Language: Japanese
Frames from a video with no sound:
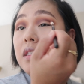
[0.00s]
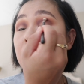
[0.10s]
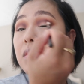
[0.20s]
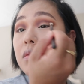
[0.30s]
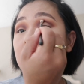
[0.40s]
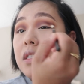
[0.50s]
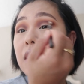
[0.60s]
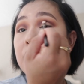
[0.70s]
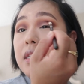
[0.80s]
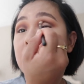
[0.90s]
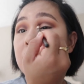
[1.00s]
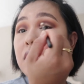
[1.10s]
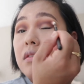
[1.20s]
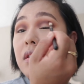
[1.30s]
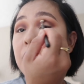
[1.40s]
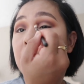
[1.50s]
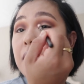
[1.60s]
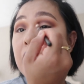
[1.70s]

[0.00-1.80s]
自分を幸せにするために